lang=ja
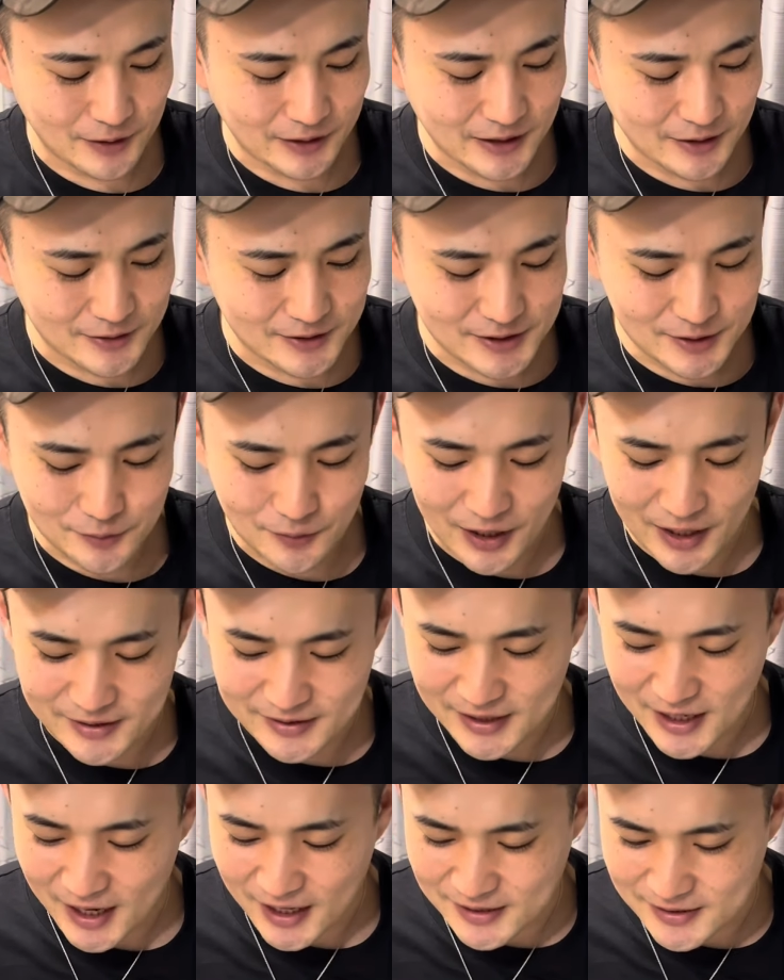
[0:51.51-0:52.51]
私は
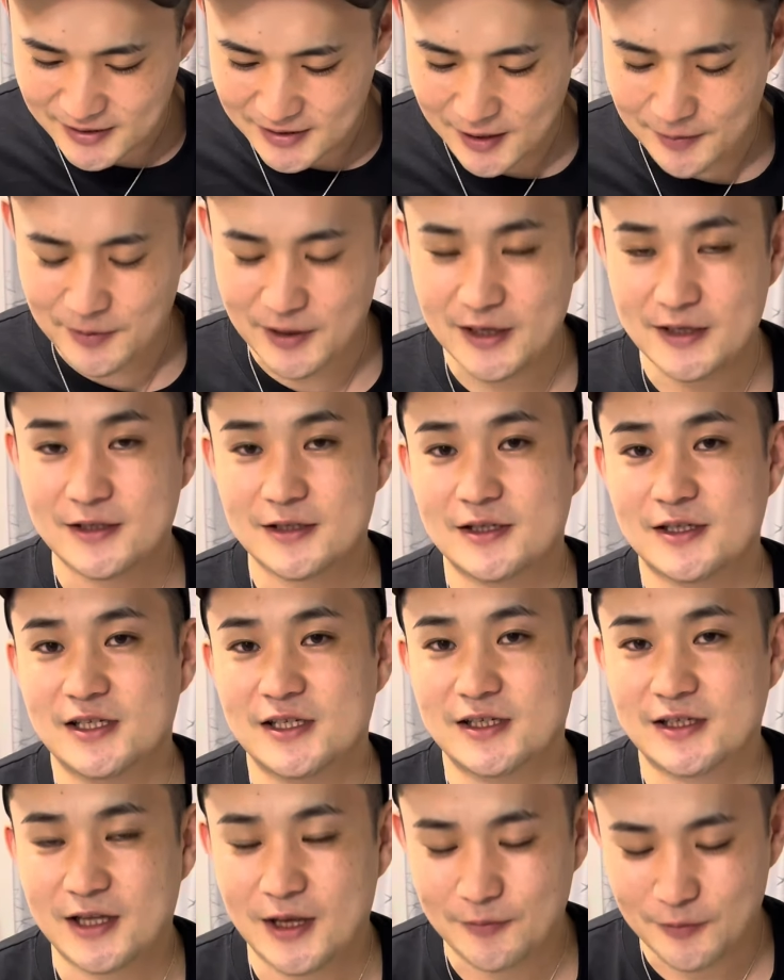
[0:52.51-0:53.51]

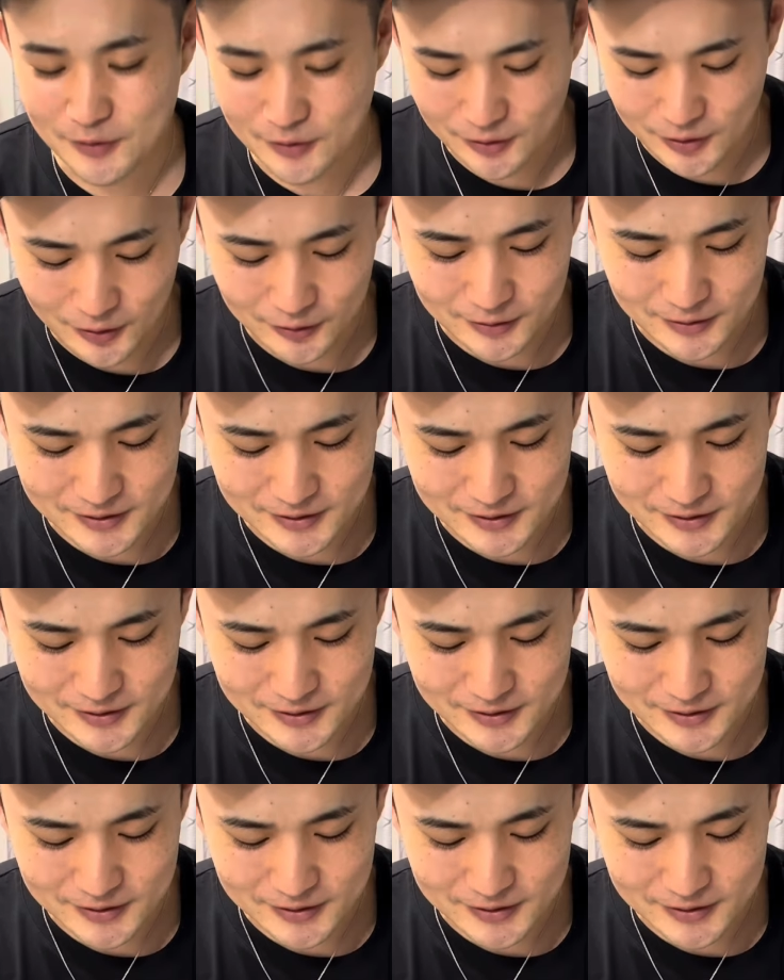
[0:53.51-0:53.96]
サイステビンスシステムよ